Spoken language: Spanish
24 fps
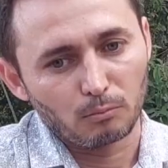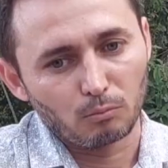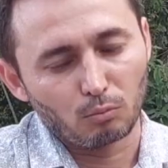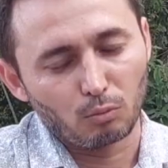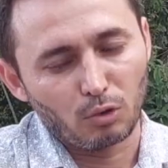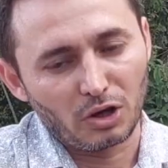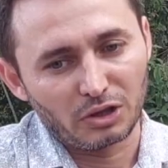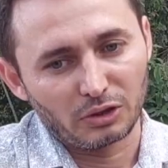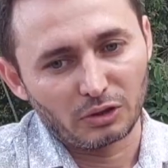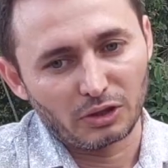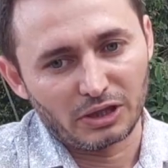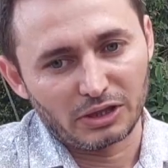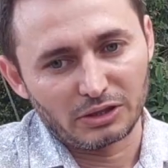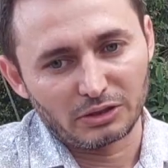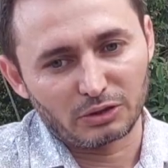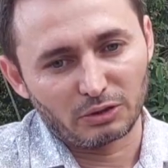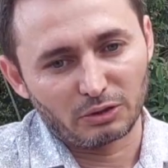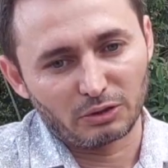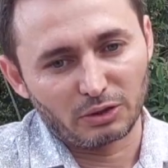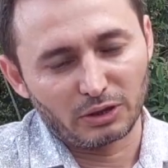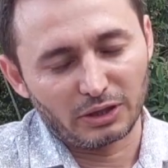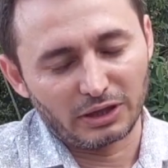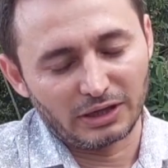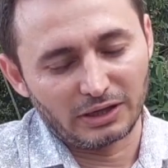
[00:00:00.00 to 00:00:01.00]
Bueno,
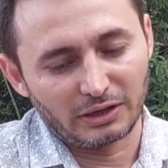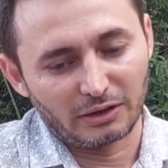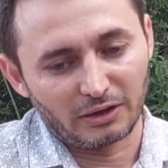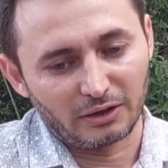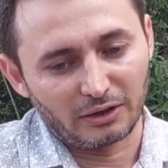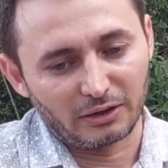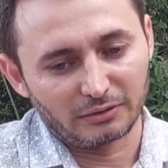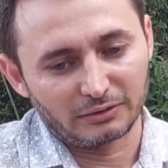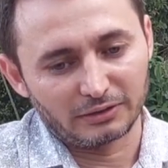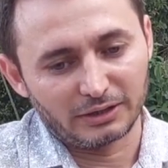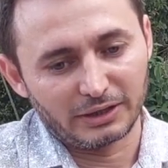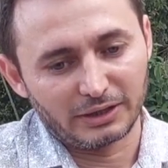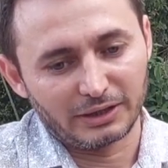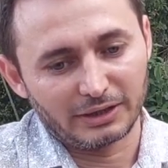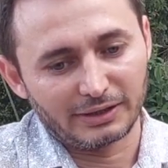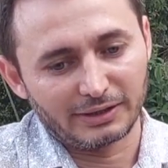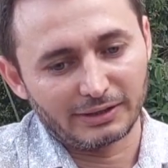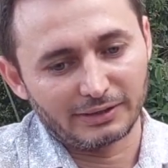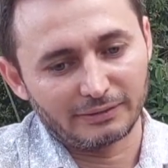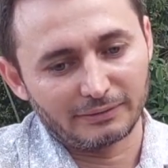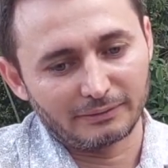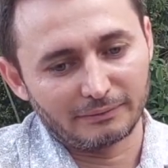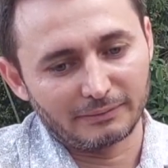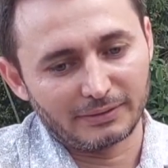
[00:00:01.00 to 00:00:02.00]
dentro de,
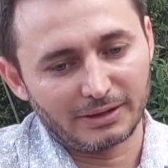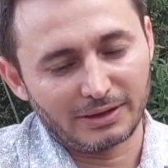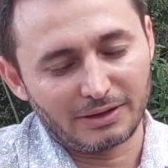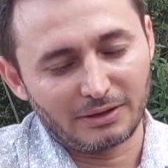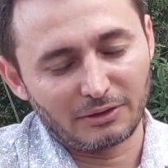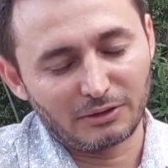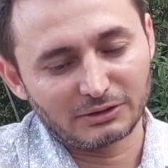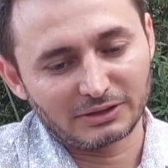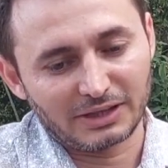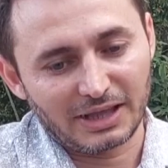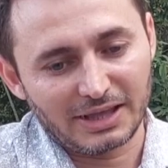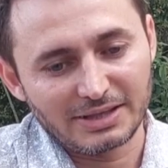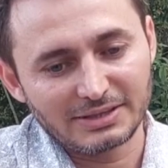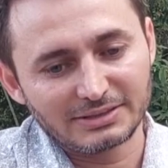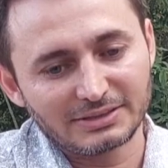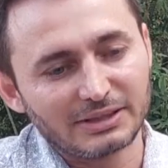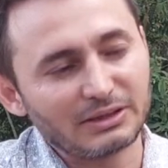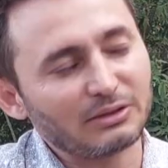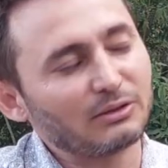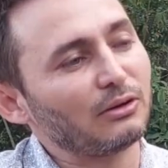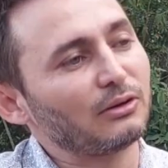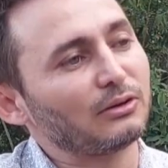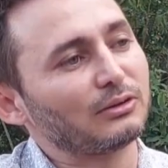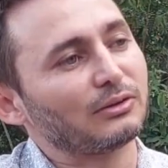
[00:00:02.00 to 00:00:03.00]
de los
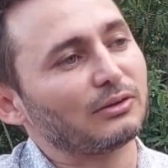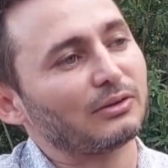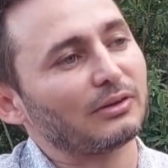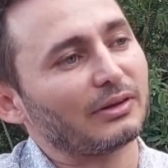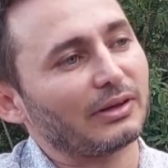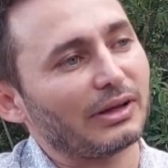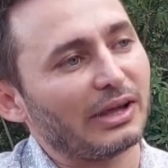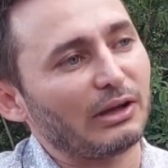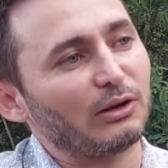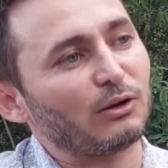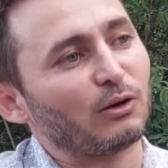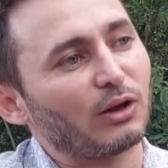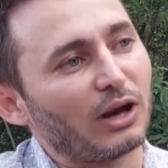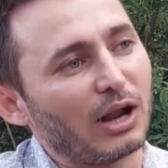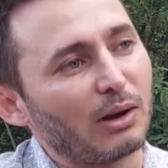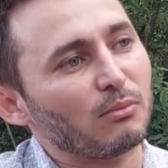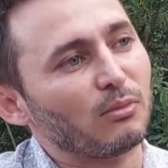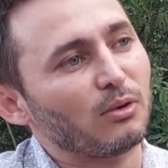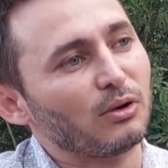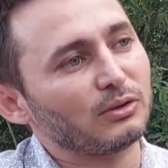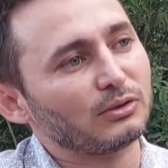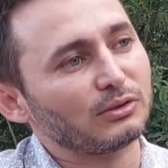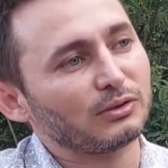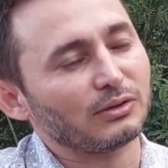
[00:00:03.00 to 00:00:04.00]
estadísticos que
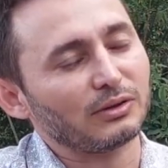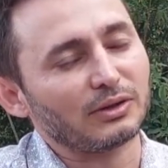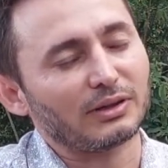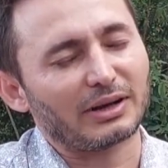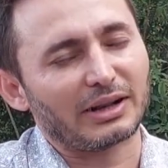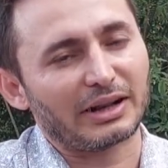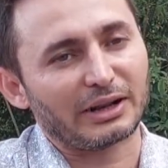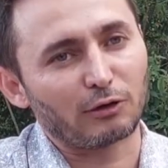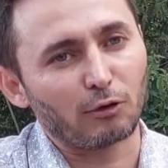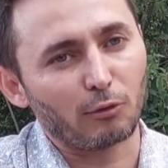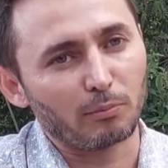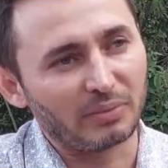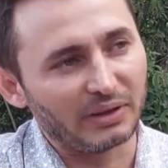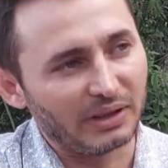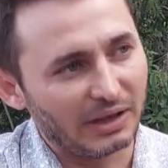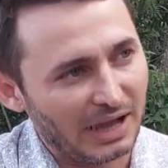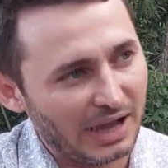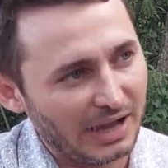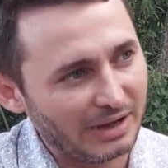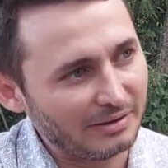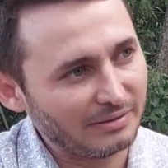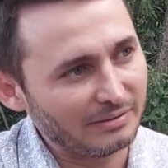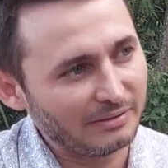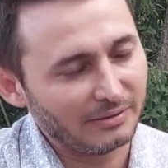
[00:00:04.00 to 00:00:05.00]
logramos
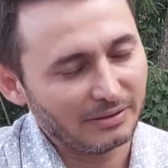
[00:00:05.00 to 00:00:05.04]
recopilar,